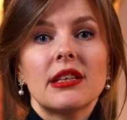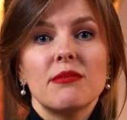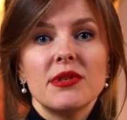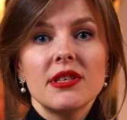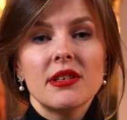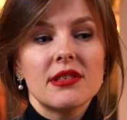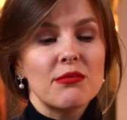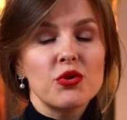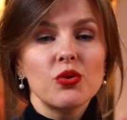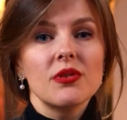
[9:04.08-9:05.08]
к нам делать
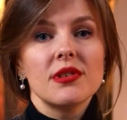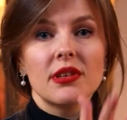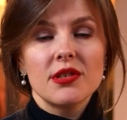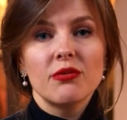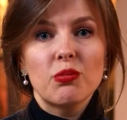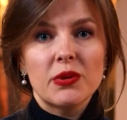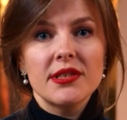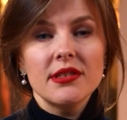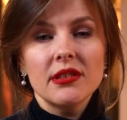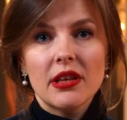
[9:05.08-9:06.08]
там что-то с ногтевой
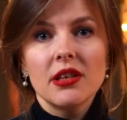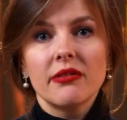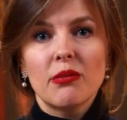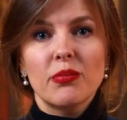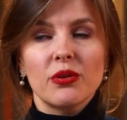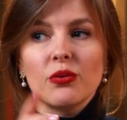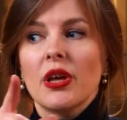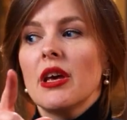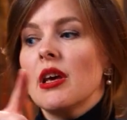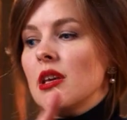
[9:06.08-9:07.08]
пластиной, они к вам придут.
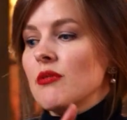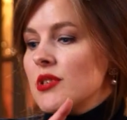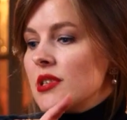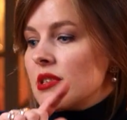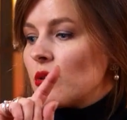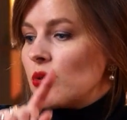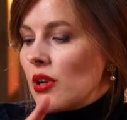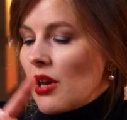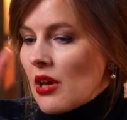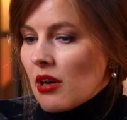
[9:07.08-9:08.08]
И вот здесь
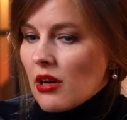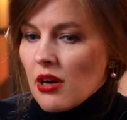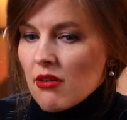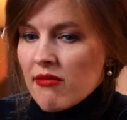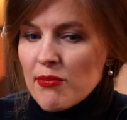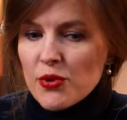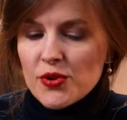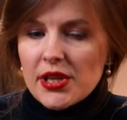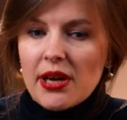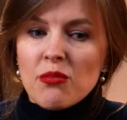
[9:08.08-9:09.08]
такой а,
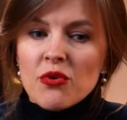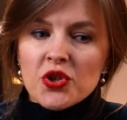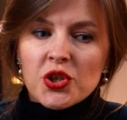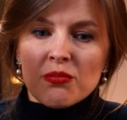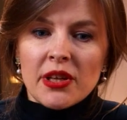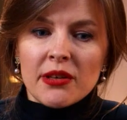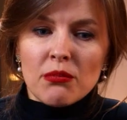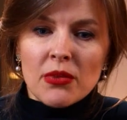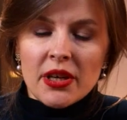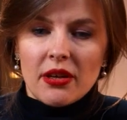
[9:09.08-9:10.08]
вопрос, а можем ли
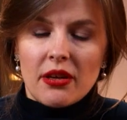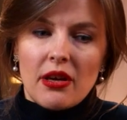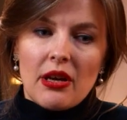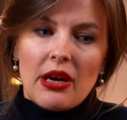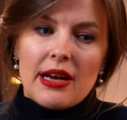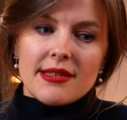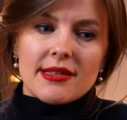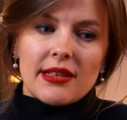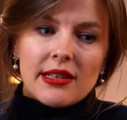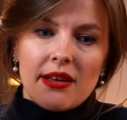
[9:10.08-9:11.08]
мы
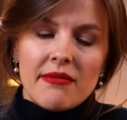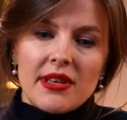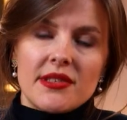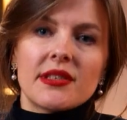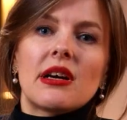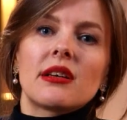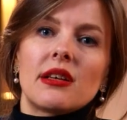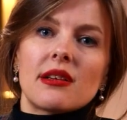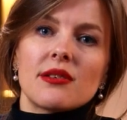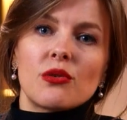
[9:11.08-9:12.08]
остановить
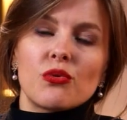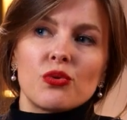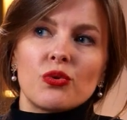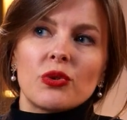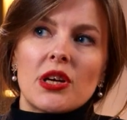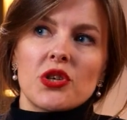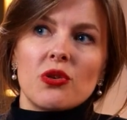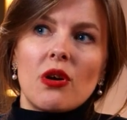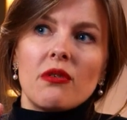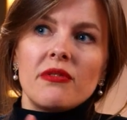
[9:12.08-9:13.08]
как-то раскрутку
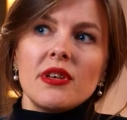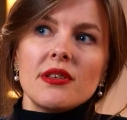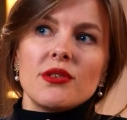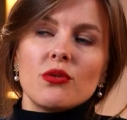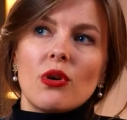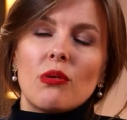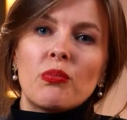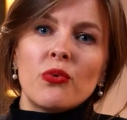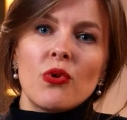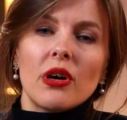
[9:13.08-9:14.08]
нашего видео
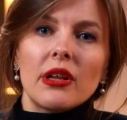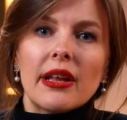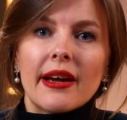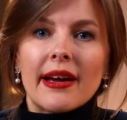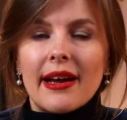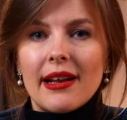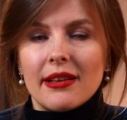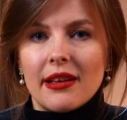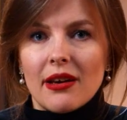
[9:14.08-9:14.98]
по локальной